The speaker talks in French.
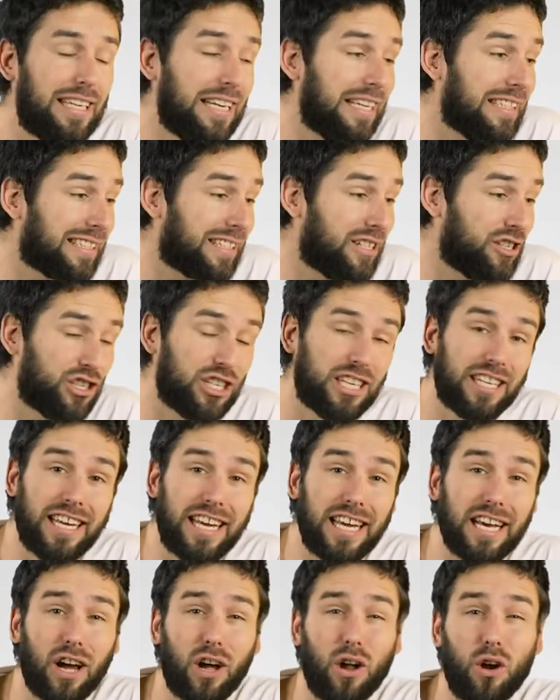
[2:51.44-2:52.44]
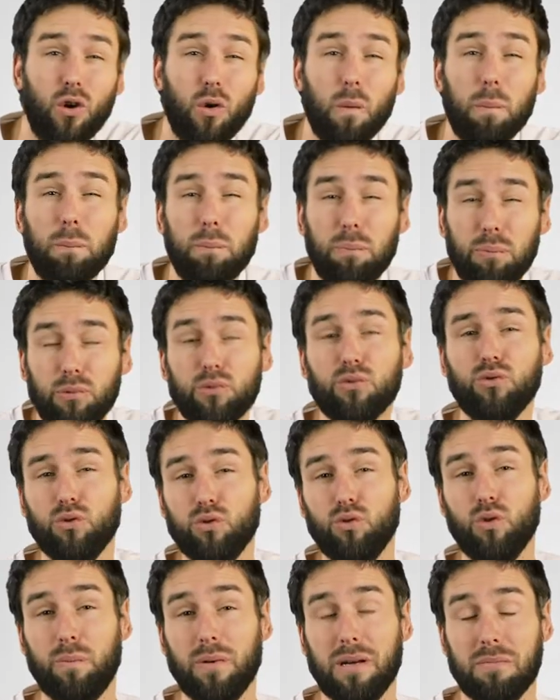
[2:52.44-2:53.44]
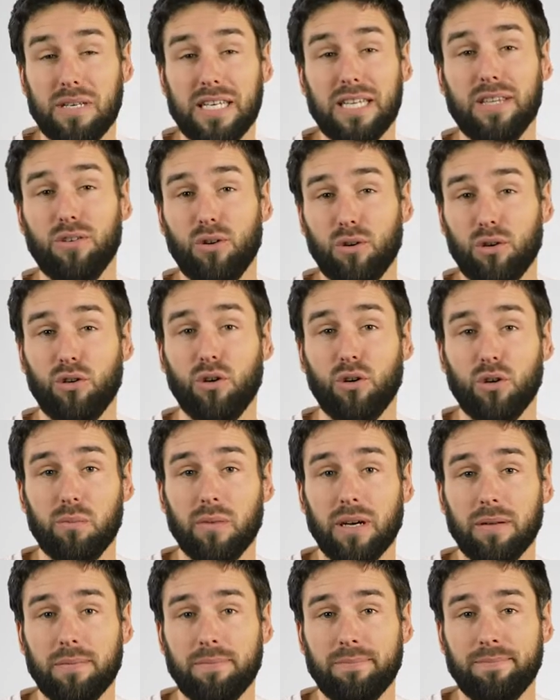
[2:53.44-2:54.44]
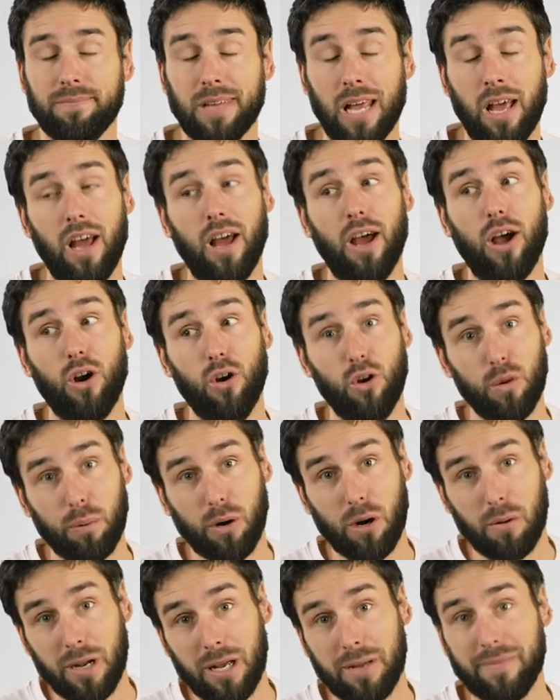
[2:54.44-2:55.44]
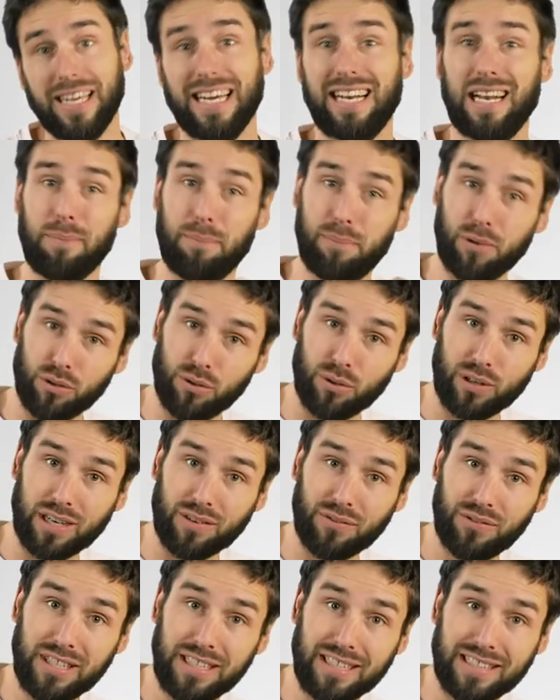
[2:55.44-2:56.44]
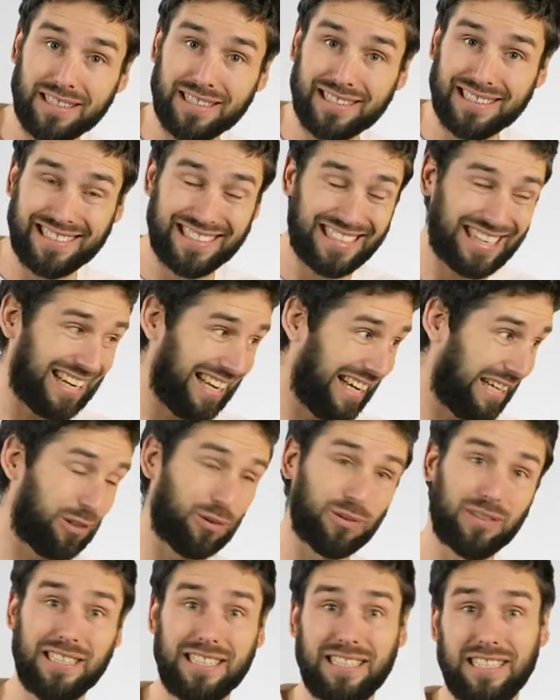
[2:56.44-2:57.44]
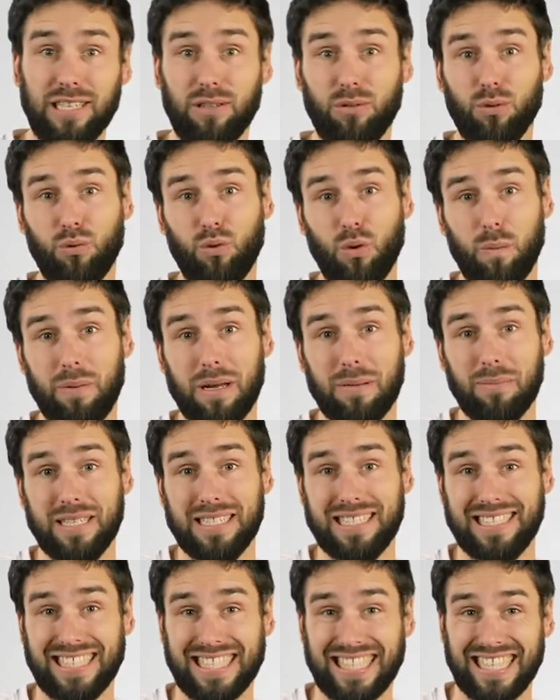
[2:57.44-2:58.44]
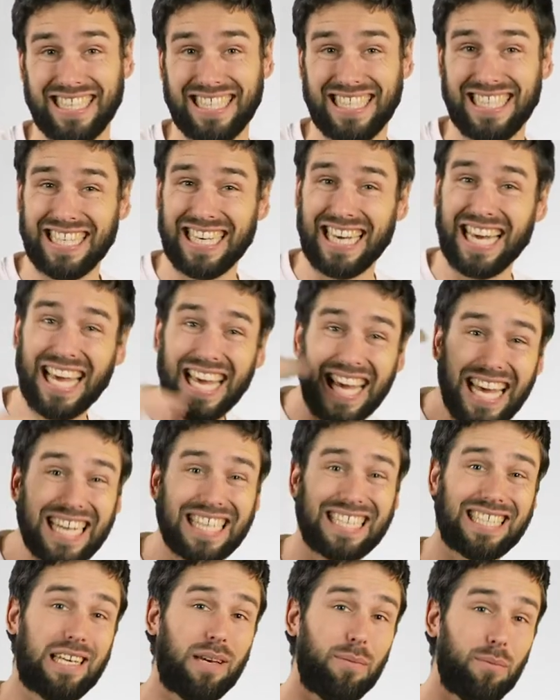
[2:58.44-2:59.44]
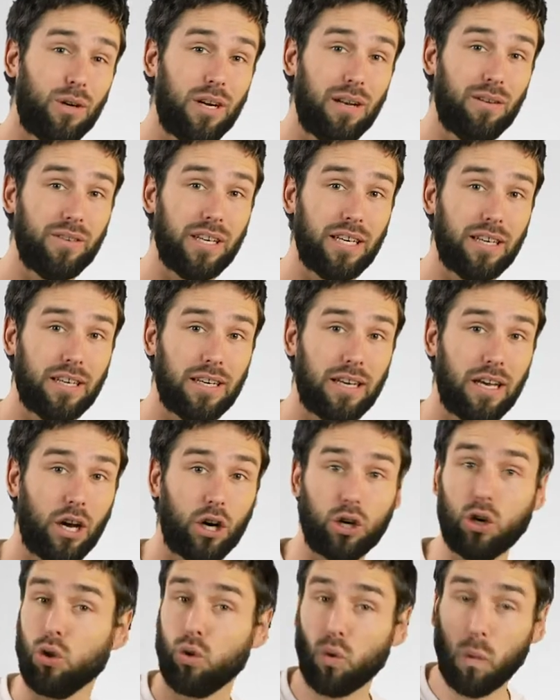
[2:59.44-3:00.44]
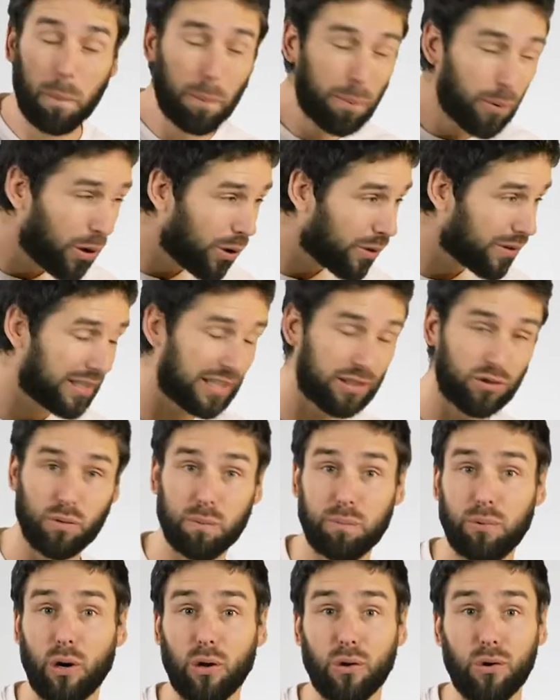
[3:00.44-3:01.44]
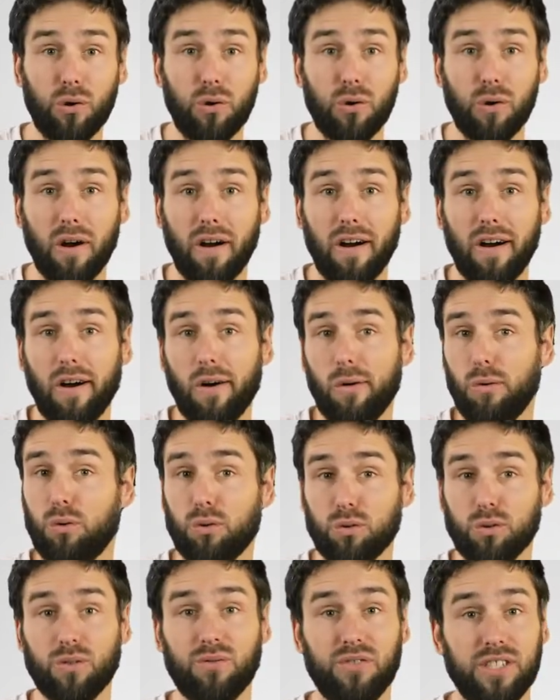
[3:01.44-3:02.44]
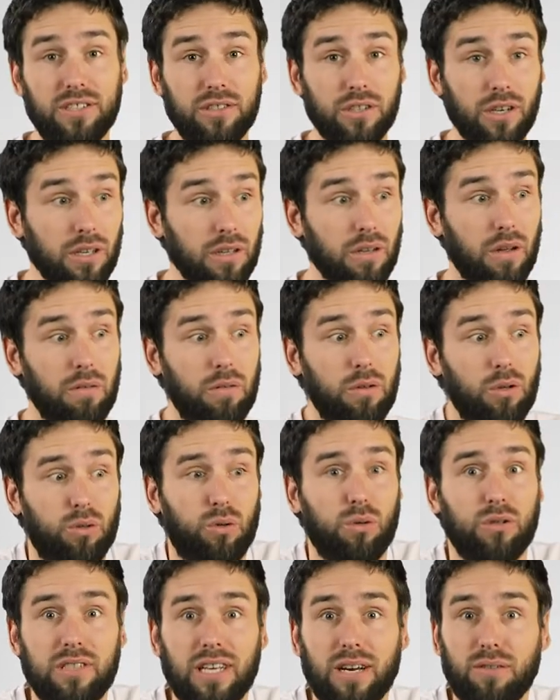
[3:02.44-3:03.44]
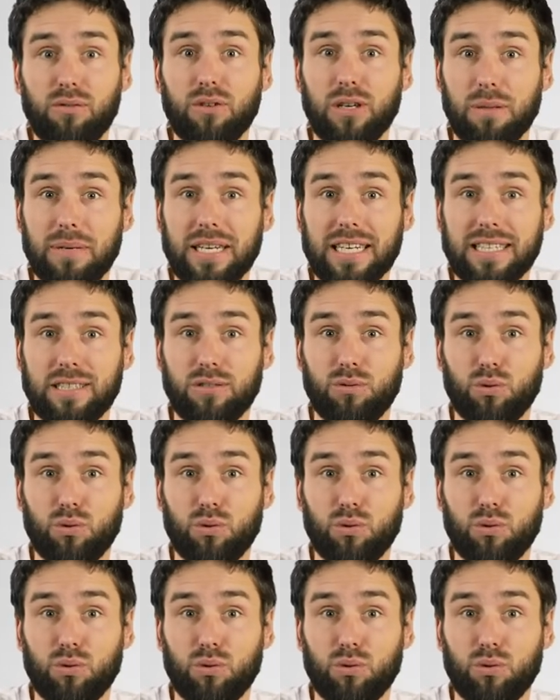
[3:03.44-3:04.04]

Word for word: et ce qui génère le plus de dopamine dans le corps humain. Le problème avec la pornographie, c'est que la quantité de dopamine sécrétée est extrêmement élevée. Quand on pense à du porno ou qu'on en visionne, notre cerveau libère des